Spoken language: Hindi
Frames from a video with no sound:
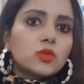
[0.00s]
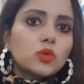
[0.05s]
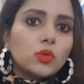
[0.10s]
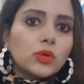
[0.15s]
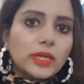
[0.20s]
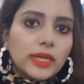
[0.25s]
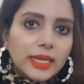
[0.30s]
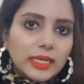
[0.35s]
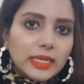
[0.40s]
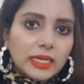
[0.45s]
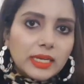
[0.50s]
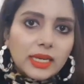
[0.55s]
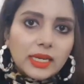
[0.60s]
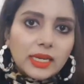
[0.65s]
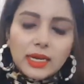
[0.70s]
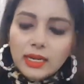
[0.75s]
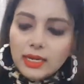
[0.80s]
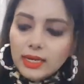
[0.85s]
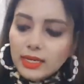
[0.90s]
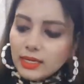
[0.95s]
सूट नहीं
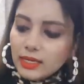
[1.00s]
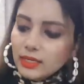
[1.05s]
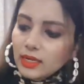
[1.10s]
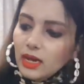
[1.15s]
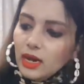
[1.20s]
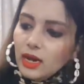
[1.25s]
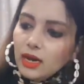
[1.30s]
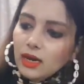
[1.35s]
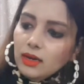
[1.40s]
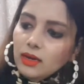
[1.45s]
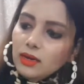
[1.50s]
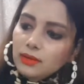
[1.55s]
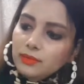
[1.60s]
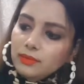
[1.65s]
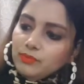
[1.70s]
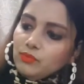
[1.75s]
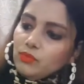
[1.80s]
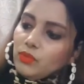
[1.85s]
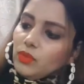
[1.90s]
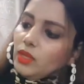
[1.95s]
करेगा लेकिन हाँ
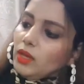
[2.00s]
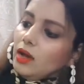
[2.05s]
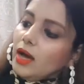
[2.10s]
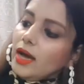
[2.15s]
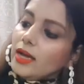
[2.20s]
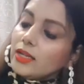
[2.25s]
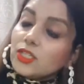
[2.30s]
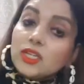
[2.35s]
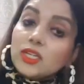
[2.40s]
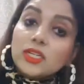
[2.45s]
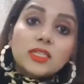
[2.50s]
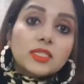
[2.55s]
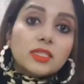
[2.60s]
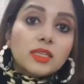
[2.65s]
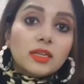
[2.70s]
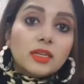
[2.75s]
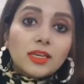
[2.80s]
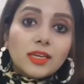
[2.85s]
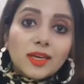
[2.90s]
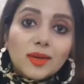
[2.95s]
आजकल जिस
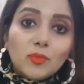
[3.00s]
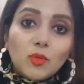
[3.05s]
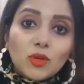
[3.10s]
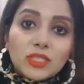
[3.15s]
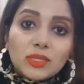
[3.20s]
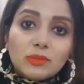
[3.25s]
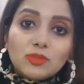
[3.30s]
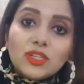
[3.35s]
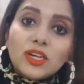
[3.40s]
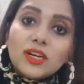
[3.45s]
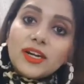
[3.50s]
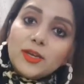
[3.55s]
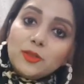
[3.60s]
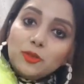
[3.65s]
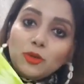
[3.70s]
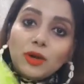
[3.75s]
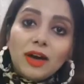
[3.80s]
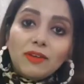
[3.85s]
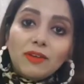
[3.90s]
तरीके का मौसम चल रहा है तो